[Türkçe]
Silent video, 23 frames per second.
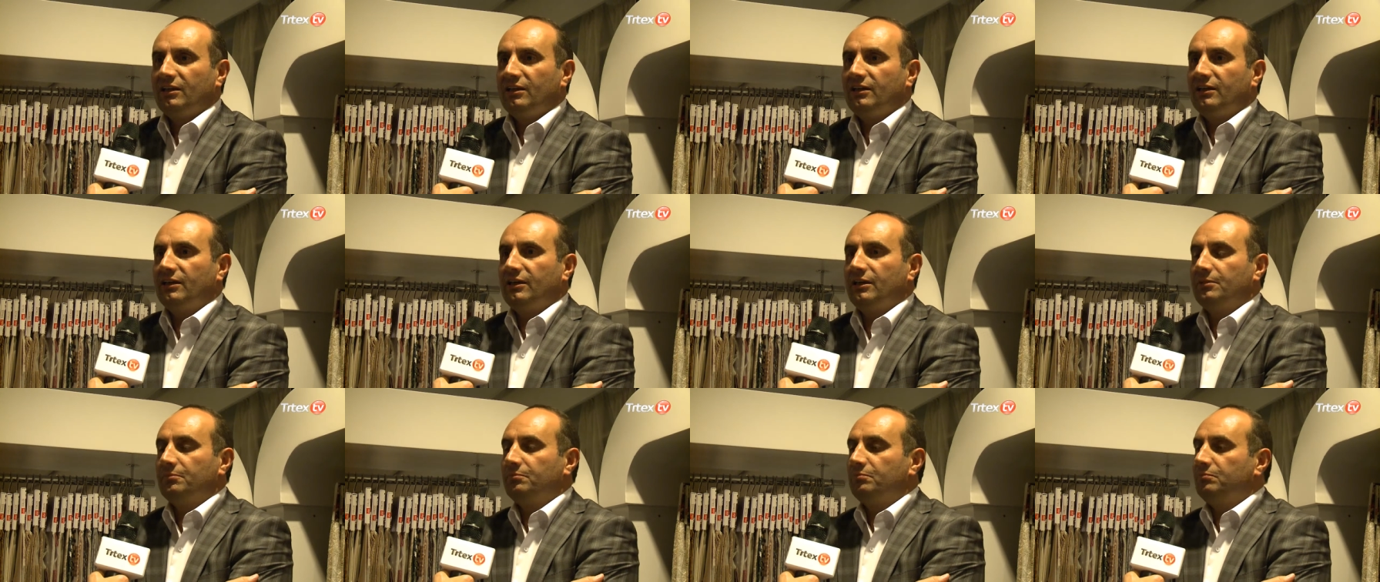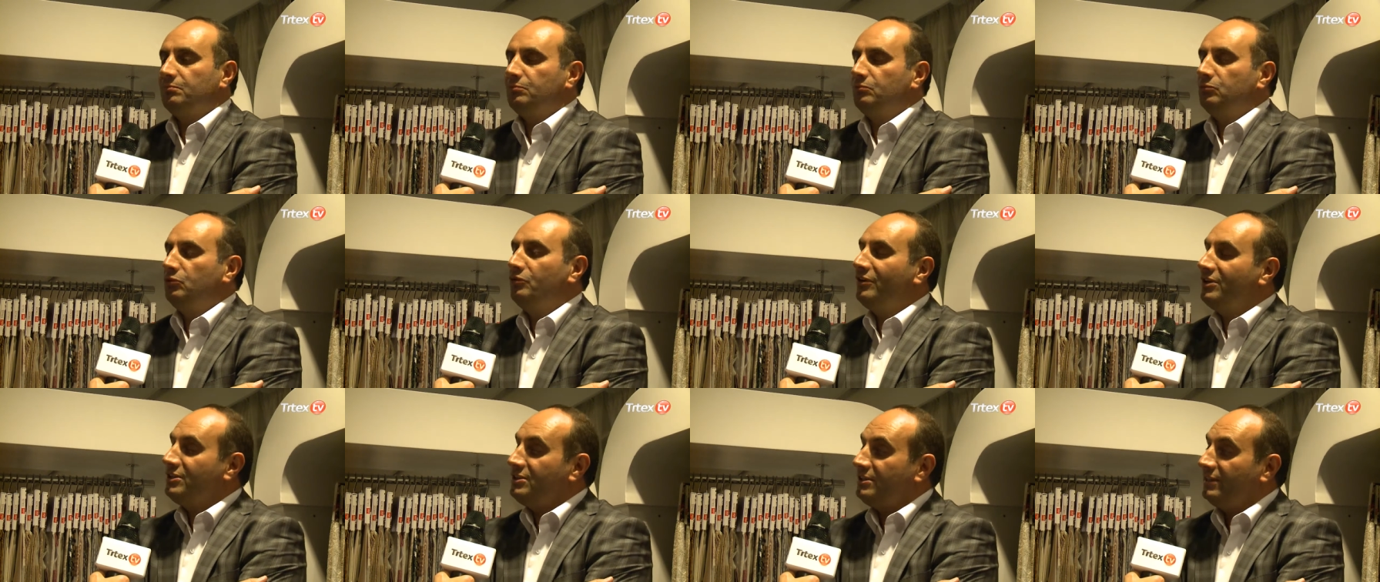Ee,
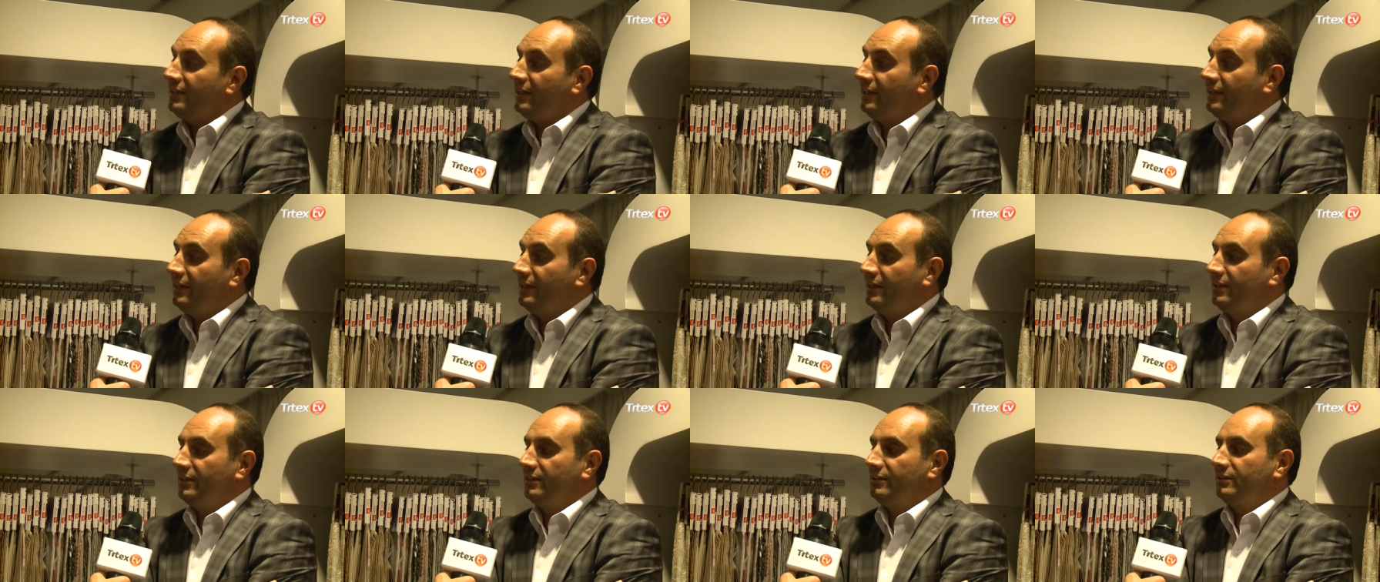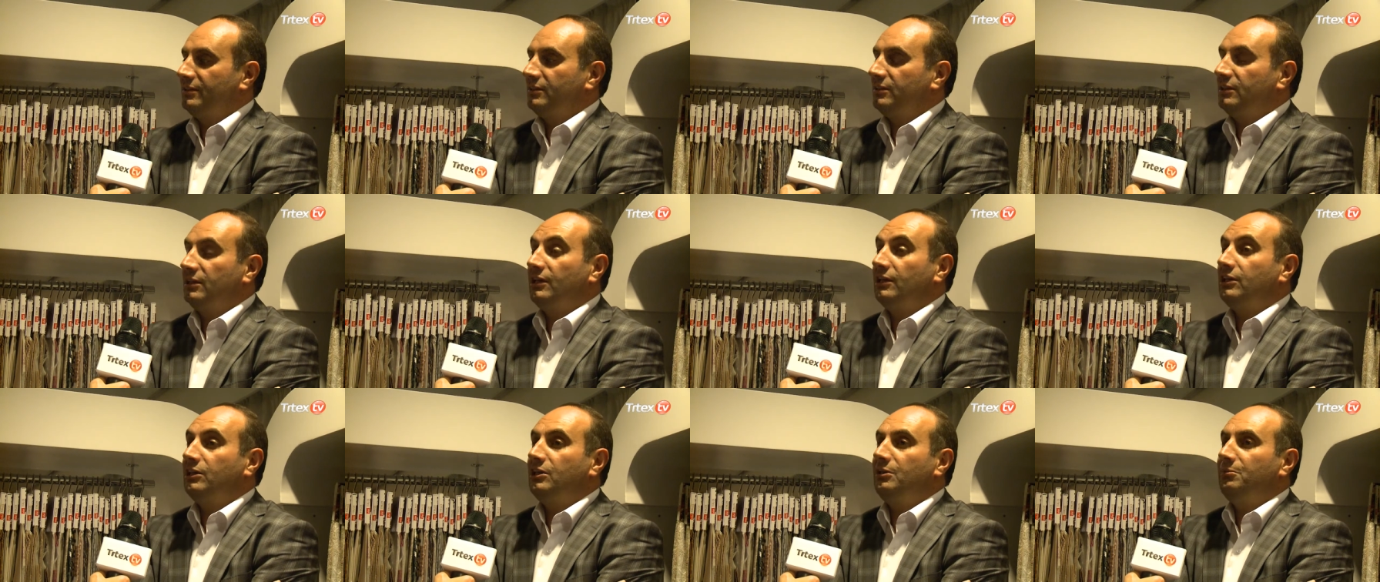bu vesileyle
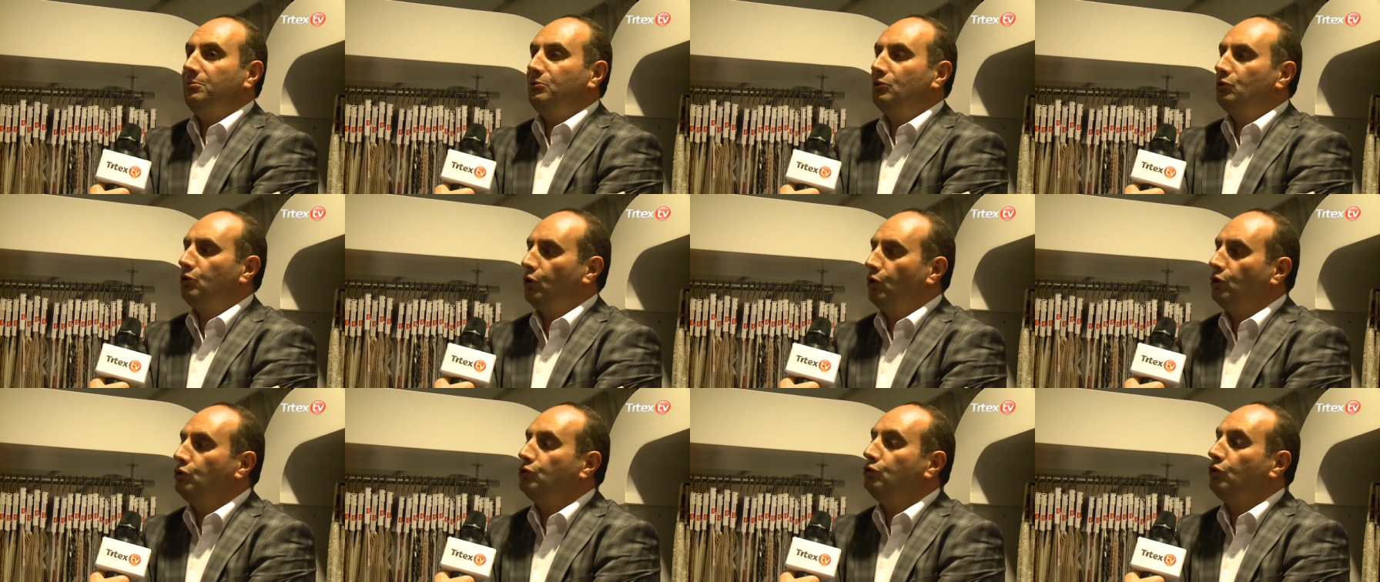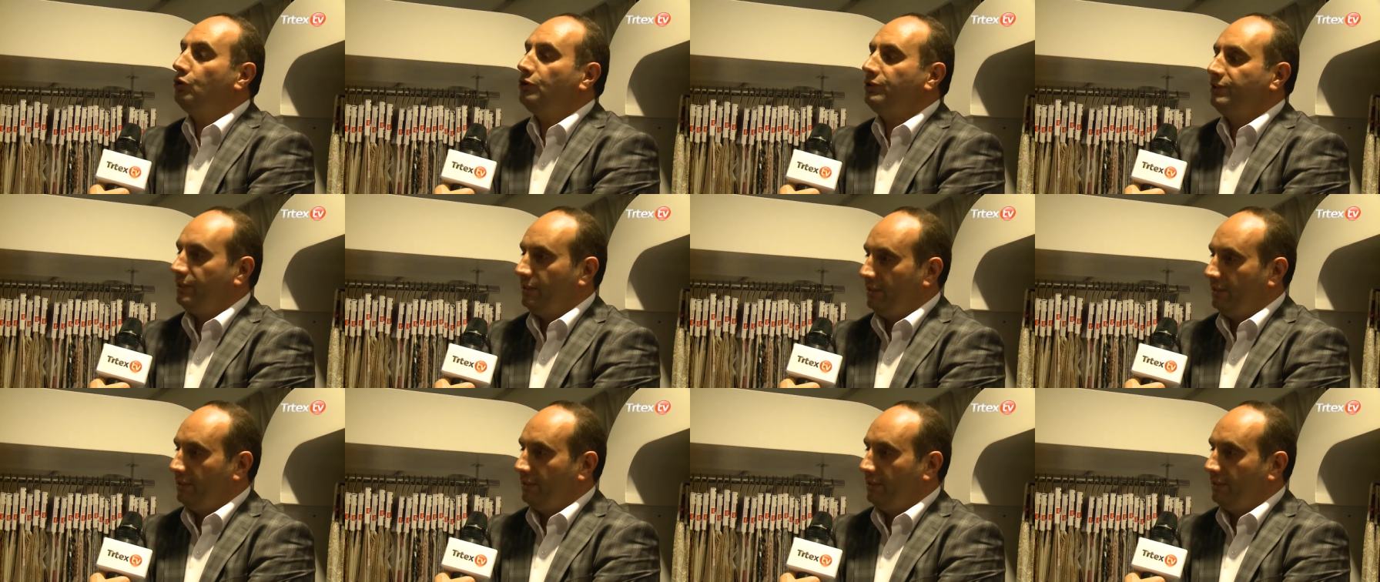2014